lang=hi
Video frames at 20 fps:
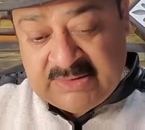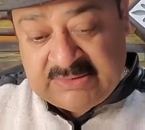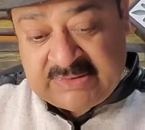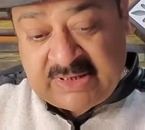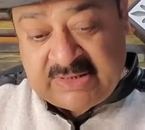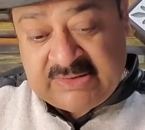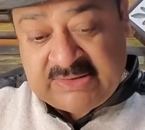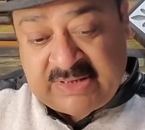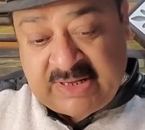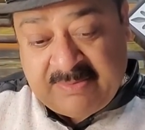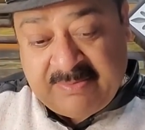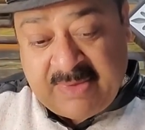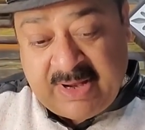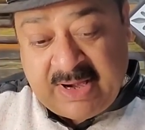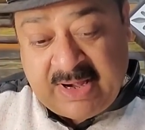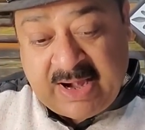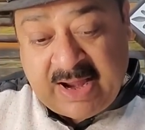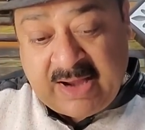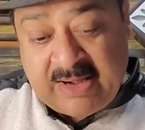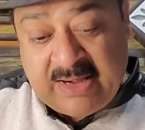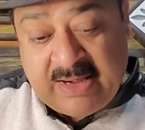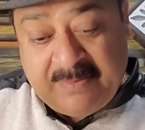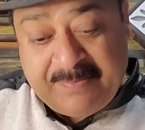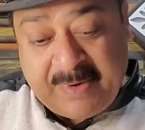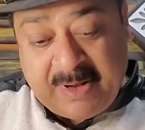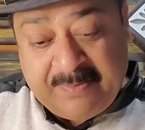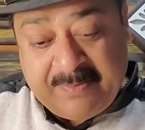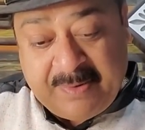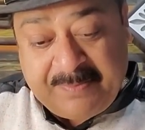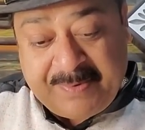संसद में अडानी
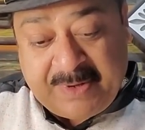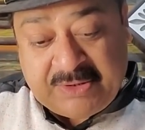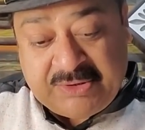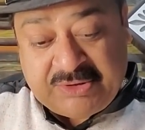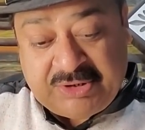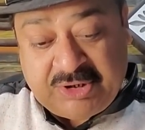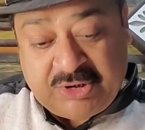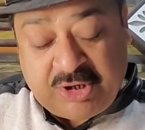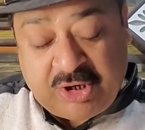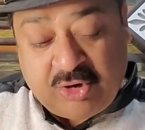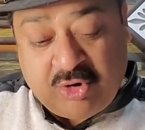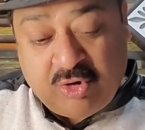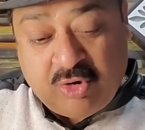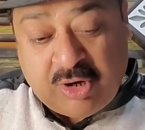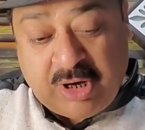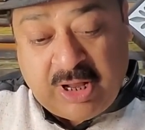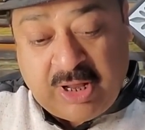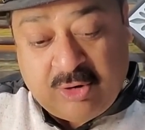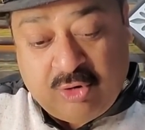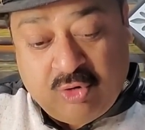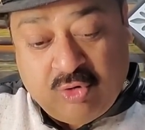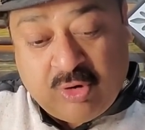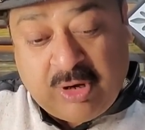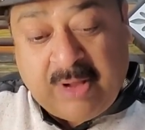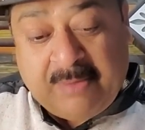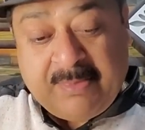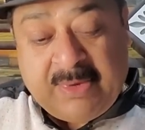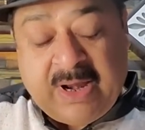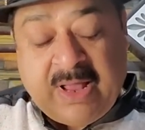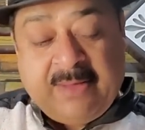पर विपक्षी दलों का रुख
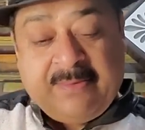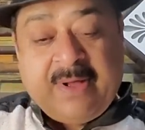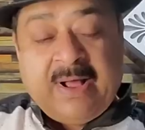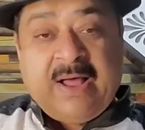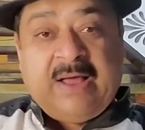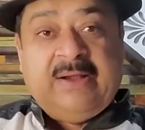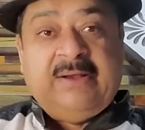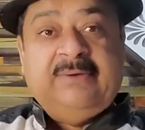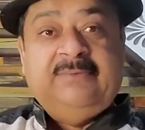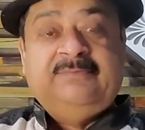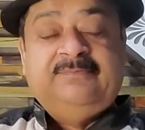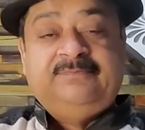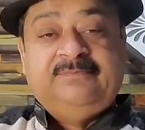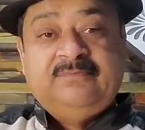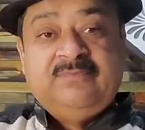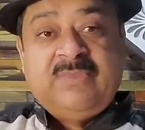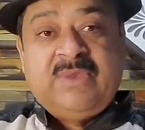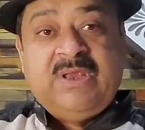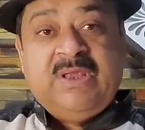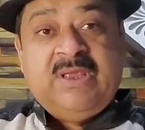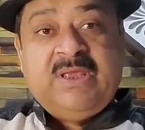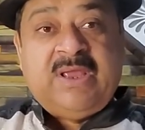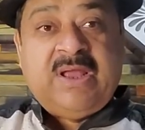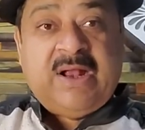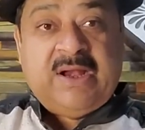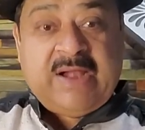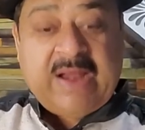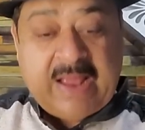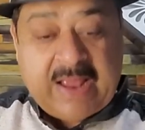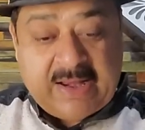हमलावार
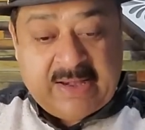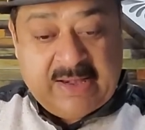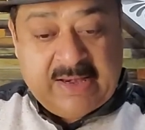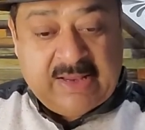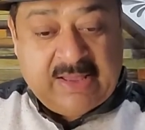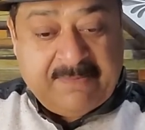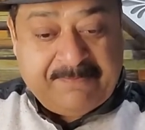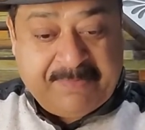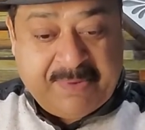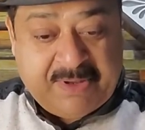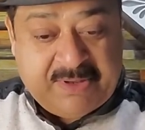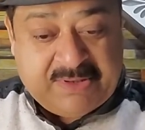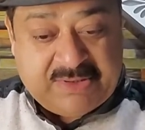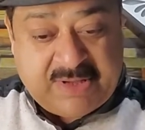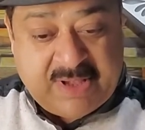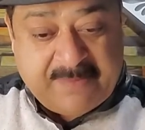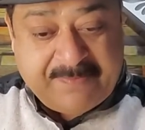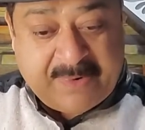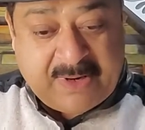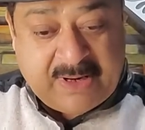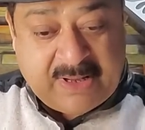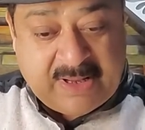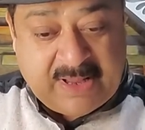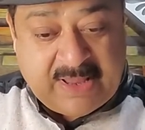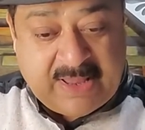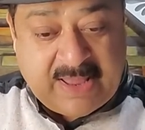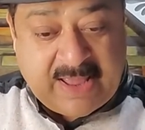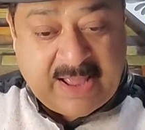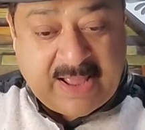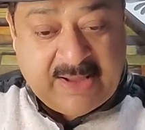अडानी के पीछे पड़
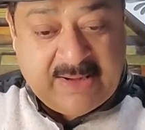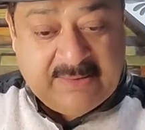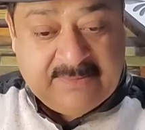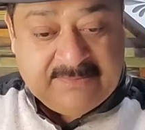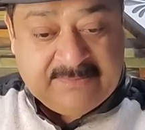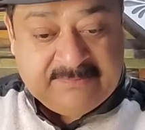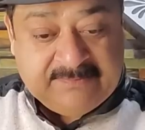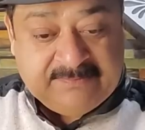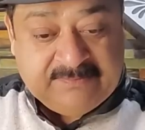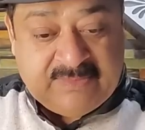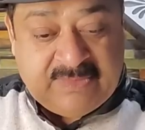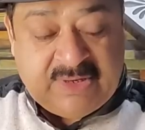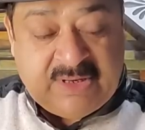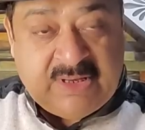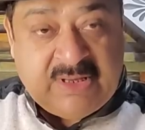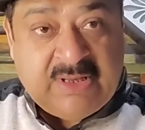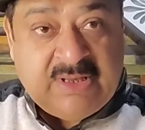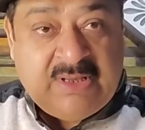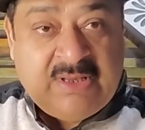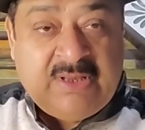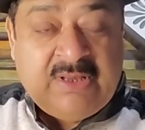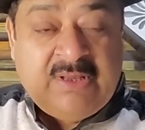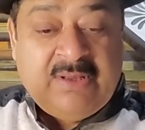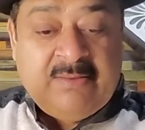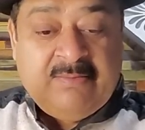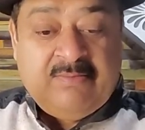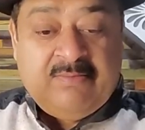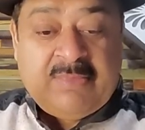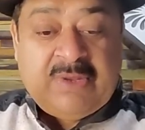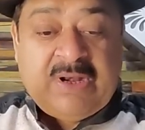गए यार
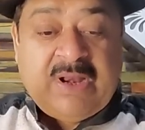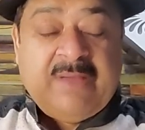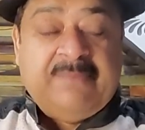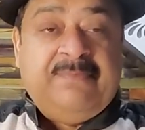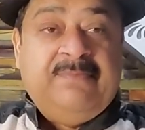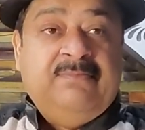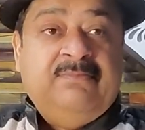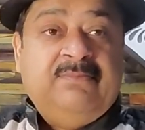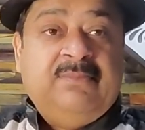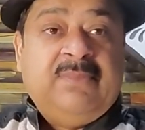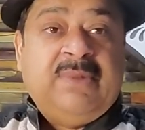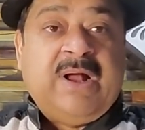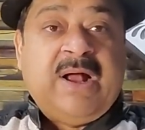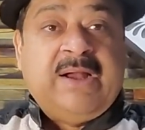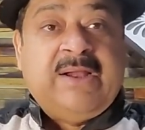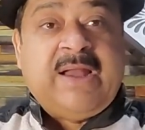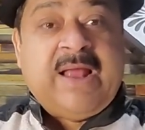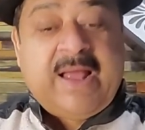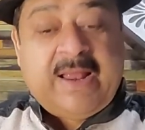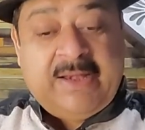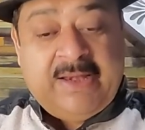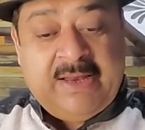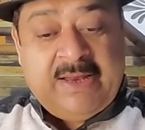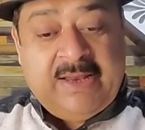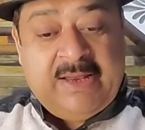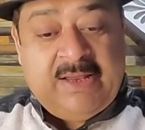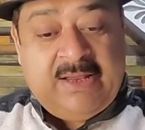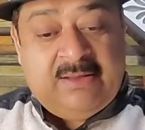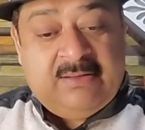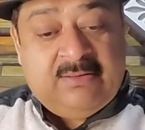मतलब
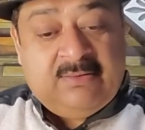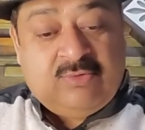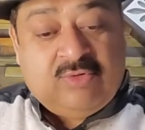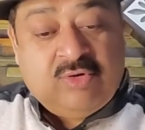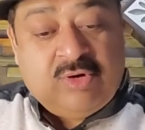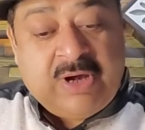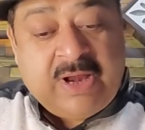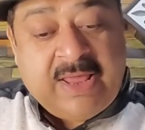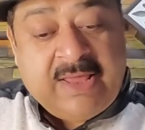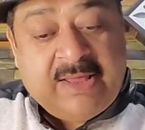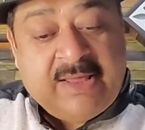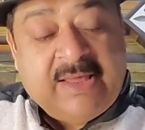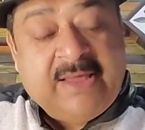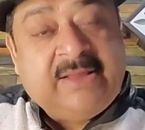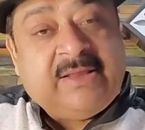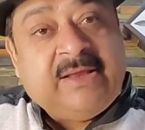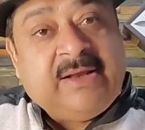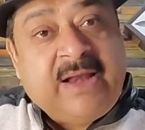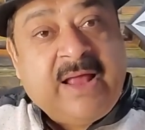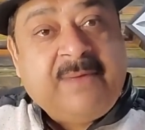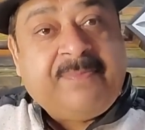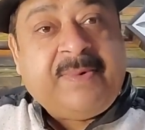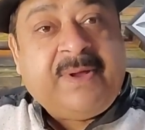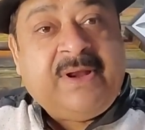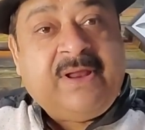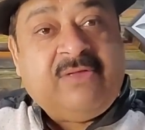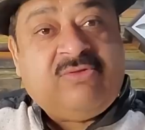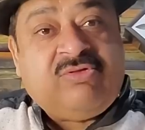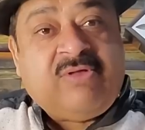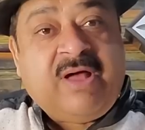अडानी को ले के इतना
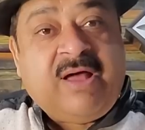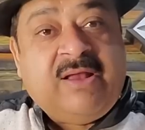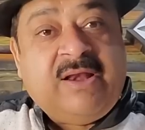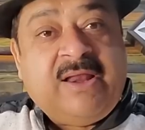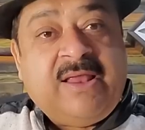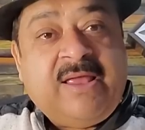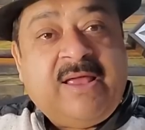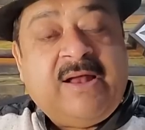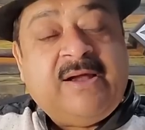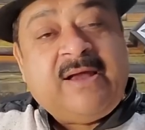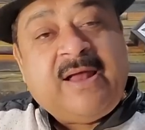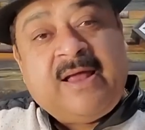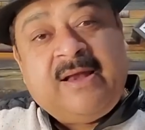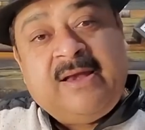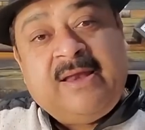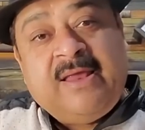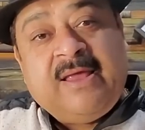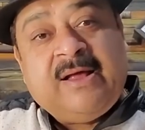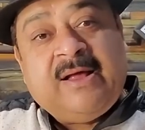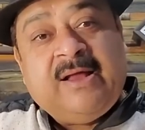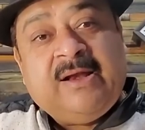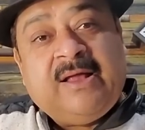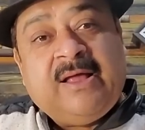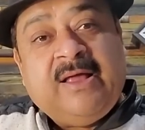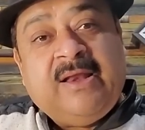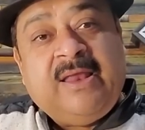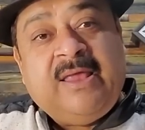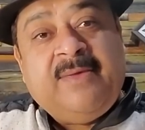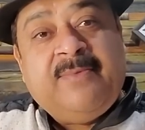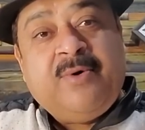परेशान है अडानी अगर
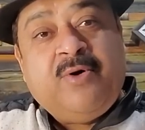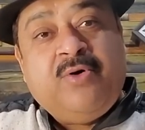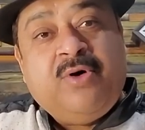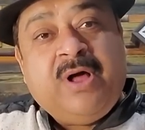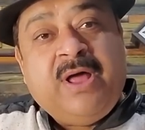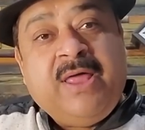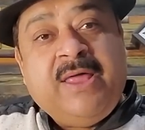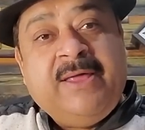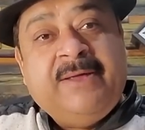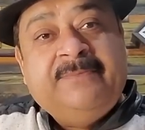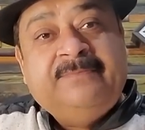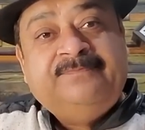गरीब हो गए